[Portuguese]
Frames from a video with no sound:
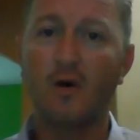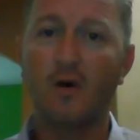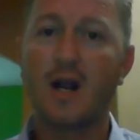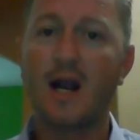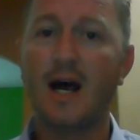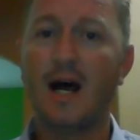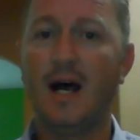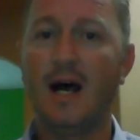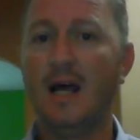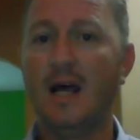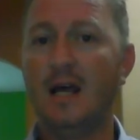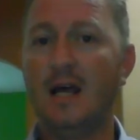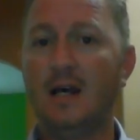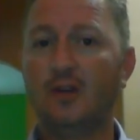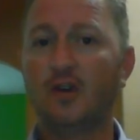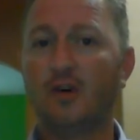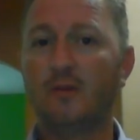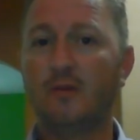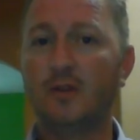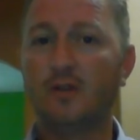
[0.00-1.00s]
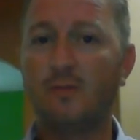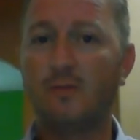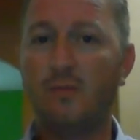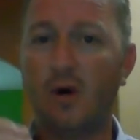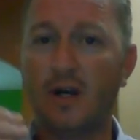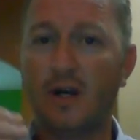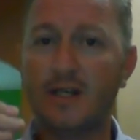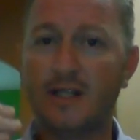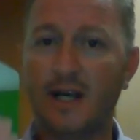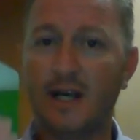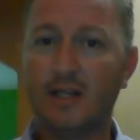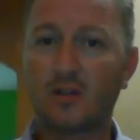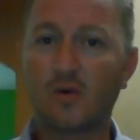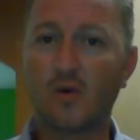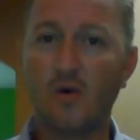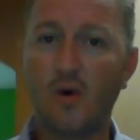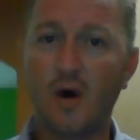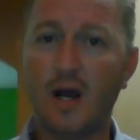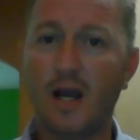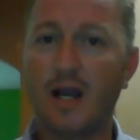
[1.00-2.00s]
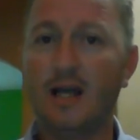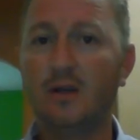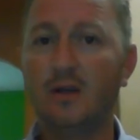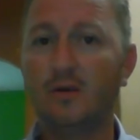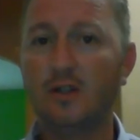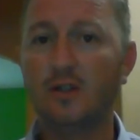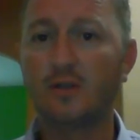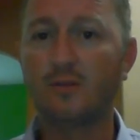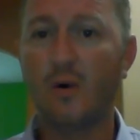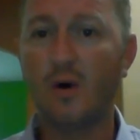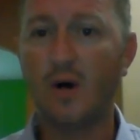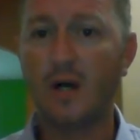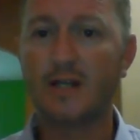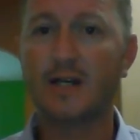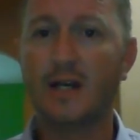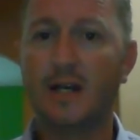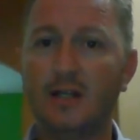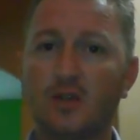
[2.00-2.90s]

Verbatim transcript: eu quero focar sobre o esporte da escola e o